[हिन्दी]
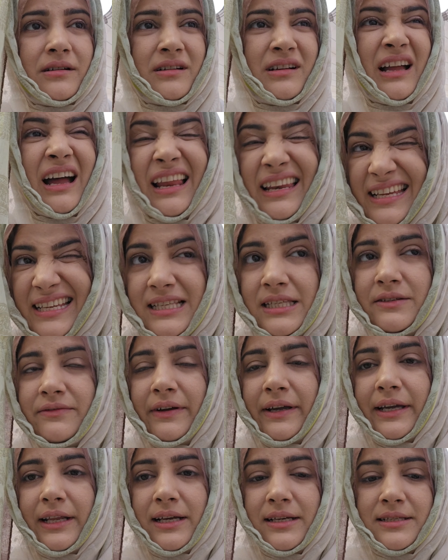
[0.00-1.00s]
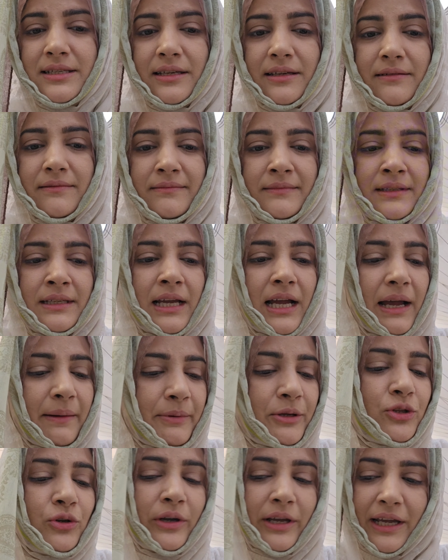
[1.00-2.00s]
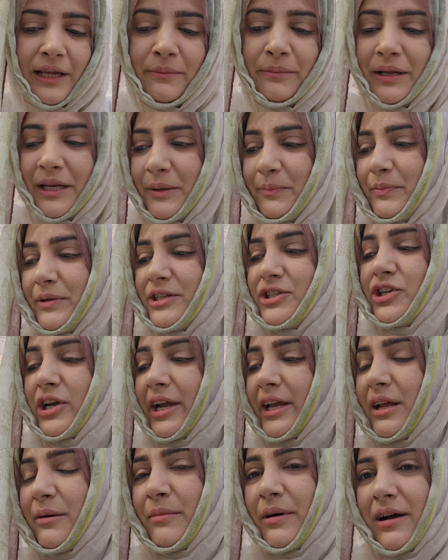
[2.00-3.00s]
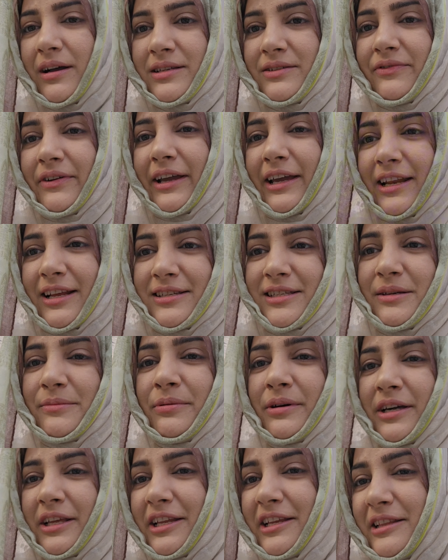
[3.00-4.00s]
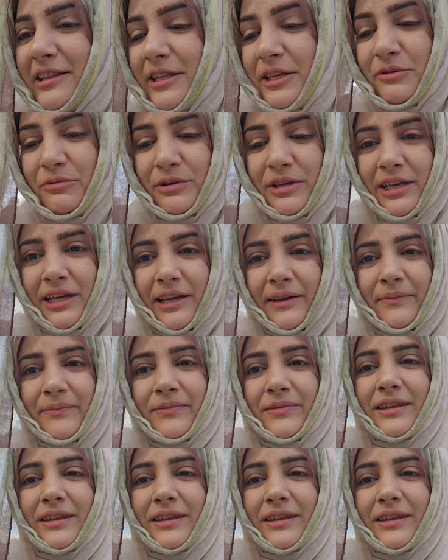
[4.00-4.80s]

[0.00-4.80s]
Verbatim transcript: कालीन्स वगैरह से अभी तो खैर मैंने अपनी जाए नमाज वगैरह सब ख़रीद ली हुई है